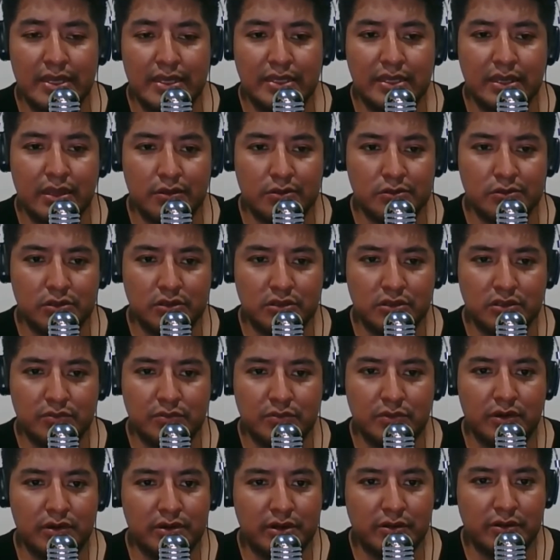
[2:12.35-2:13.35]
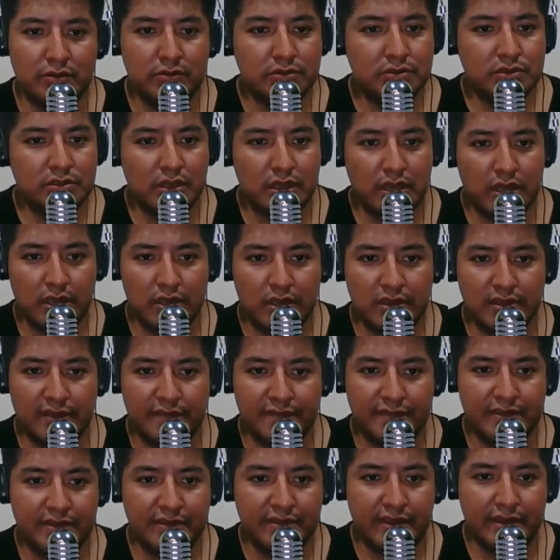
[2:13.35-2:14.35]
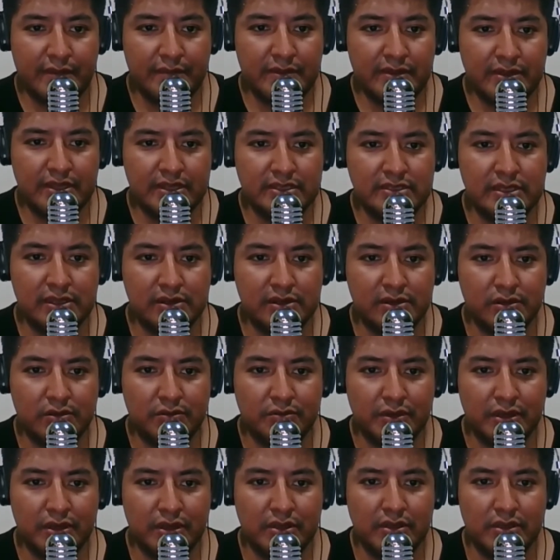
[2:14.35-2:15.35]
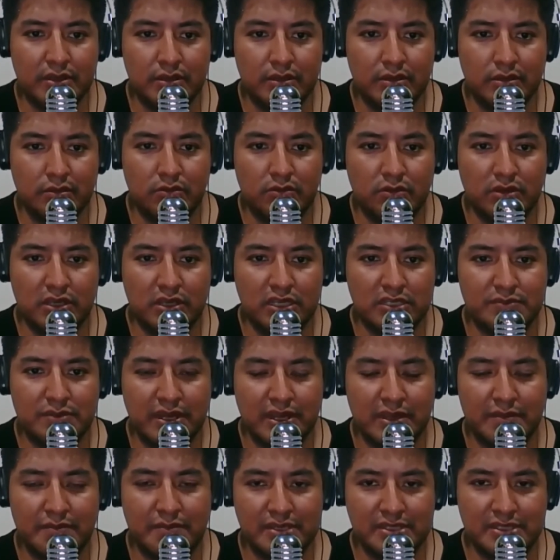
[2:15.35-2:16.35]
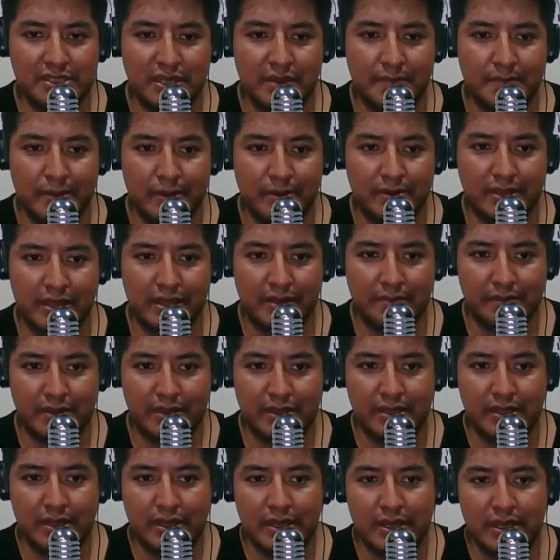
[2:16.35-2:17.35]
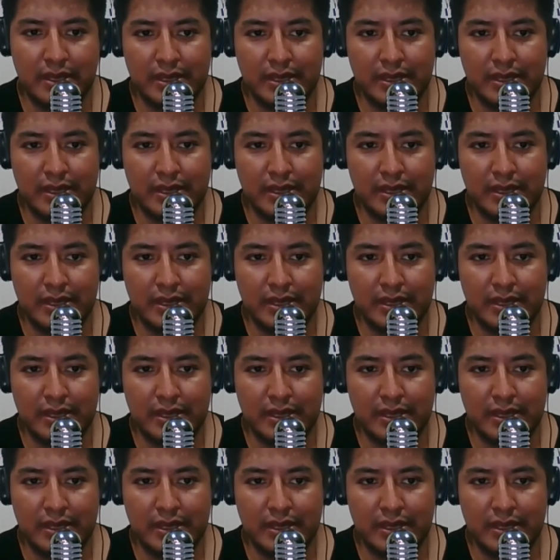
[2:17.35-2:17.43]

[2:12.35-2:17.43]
y en los últimos rounds eh, definitivamente cerró bien Lucas Bryan Bastida, pero también